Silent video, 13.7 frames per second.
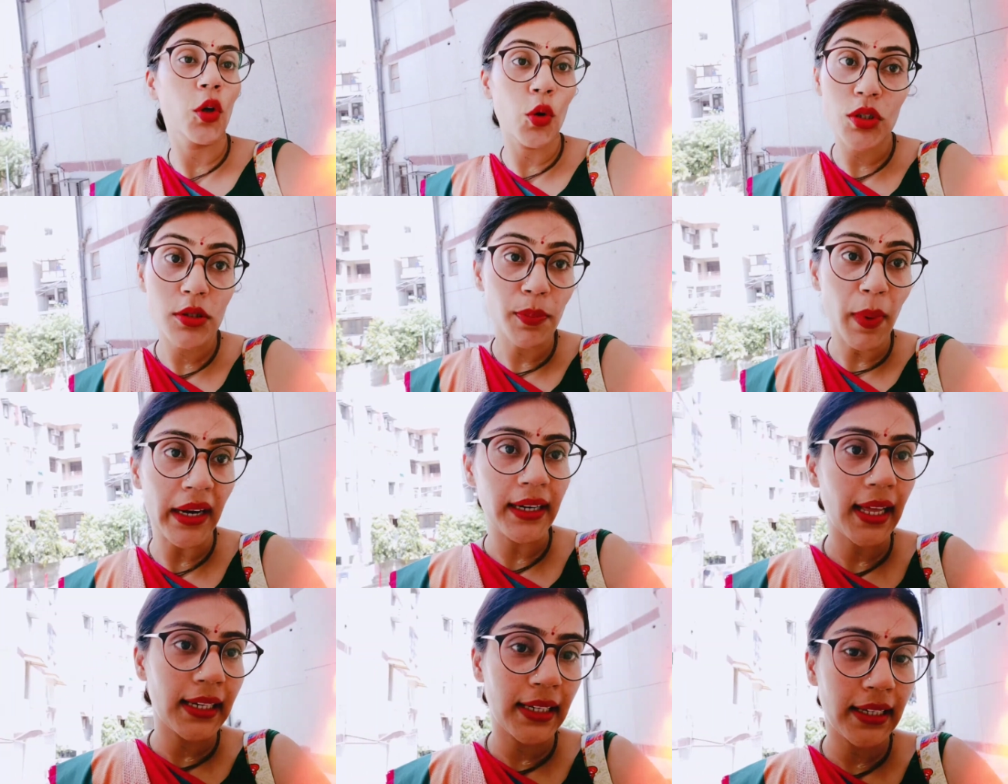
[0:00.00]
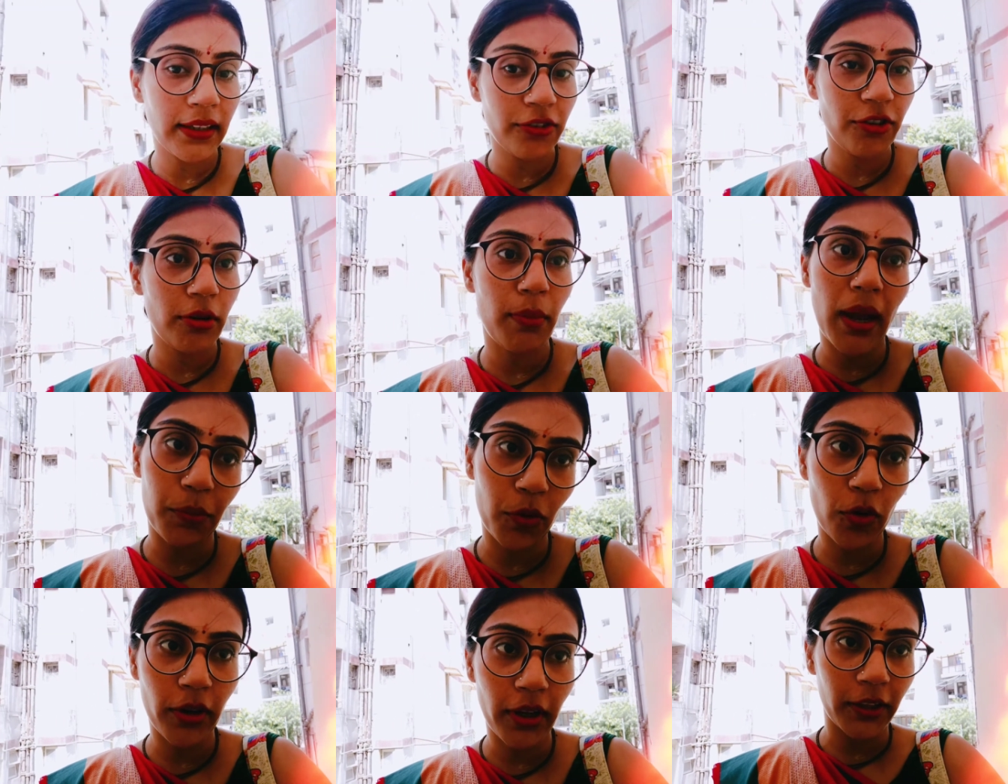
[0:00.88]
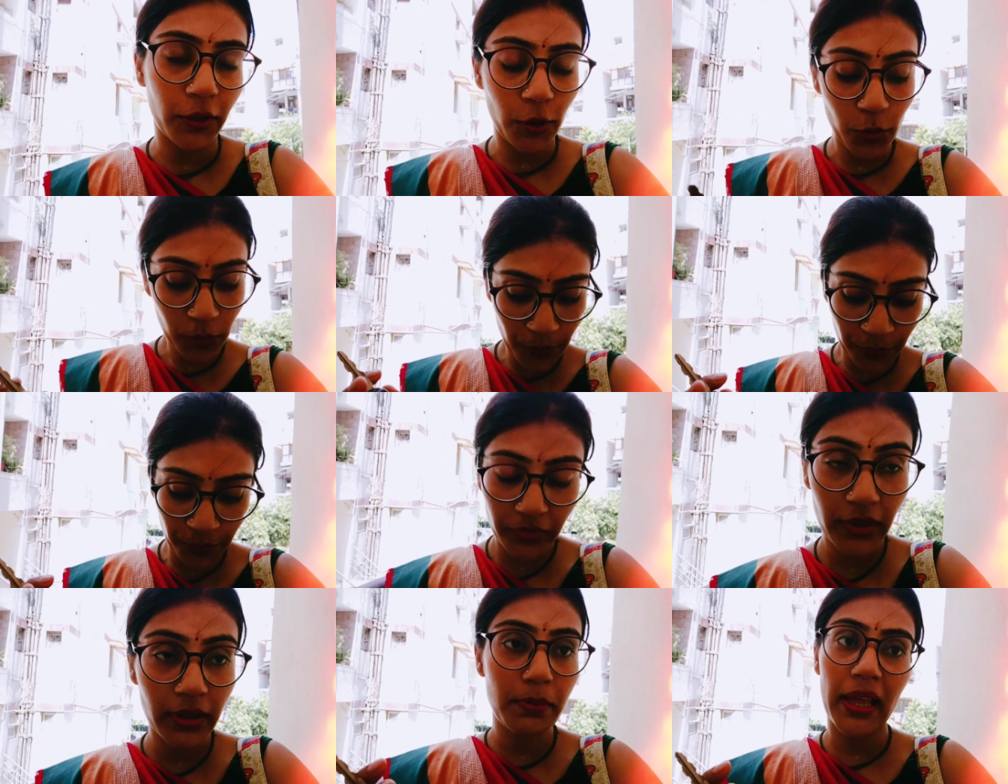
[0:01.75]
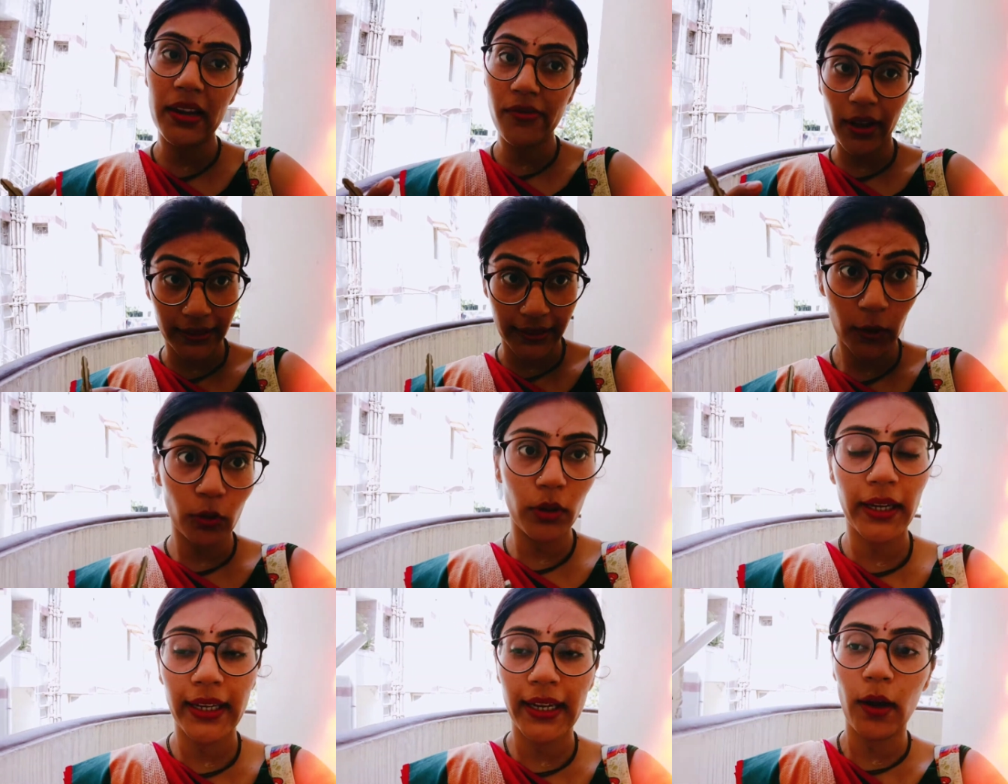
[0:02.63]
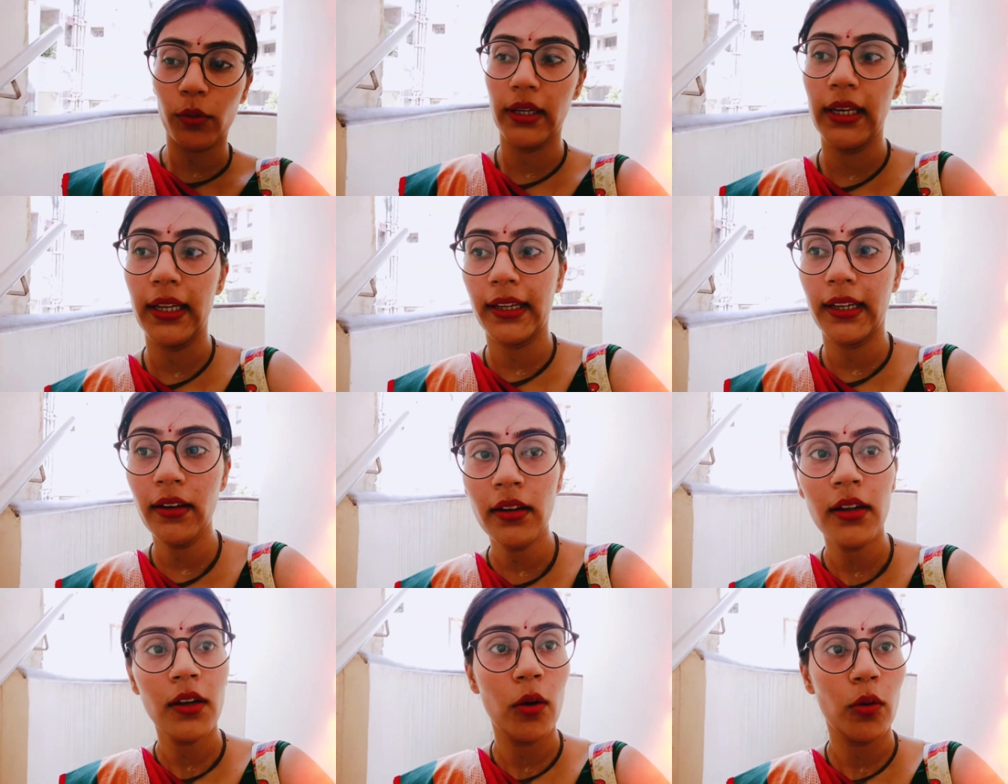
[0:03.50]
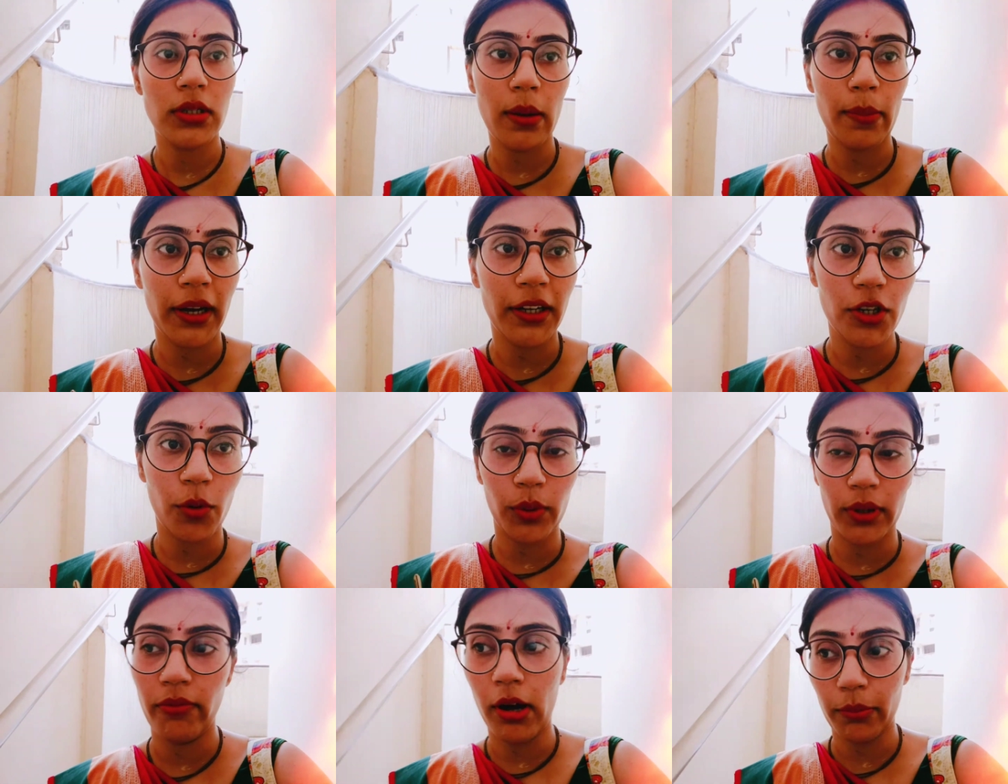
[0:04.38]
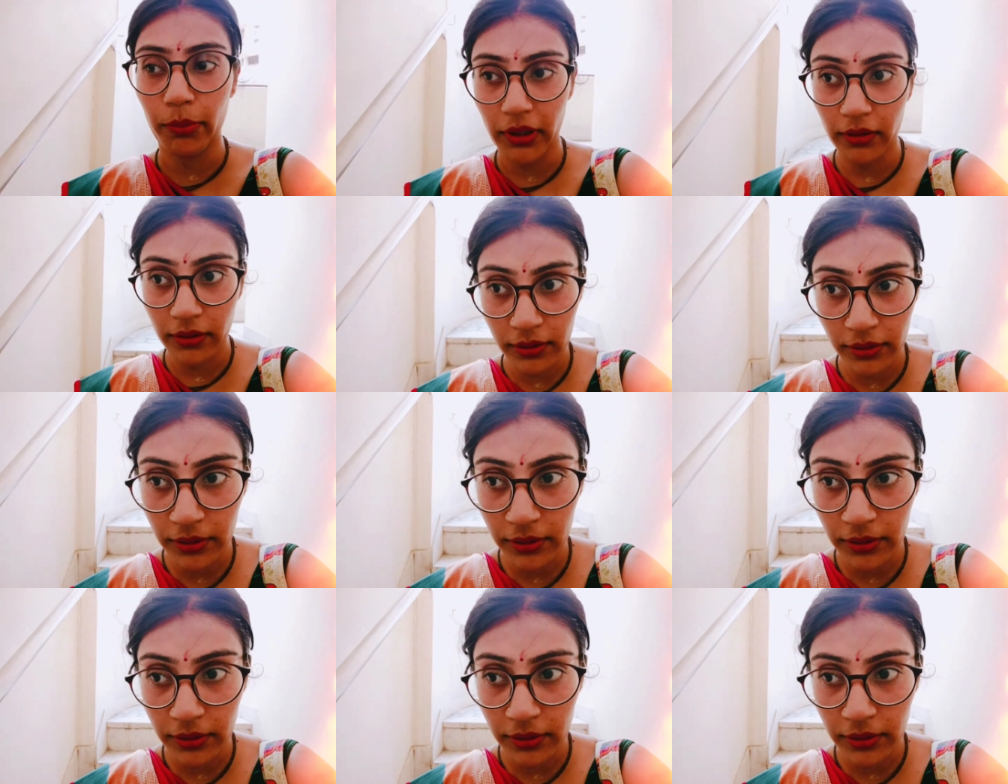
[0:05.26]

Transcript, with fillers: तो उस पांडाल के दर्शन मैं आपको कराती हूँ पहले वैदिक को लेके आऊँगी लेकिन उसके बाद जाऊँगी वहाँ पे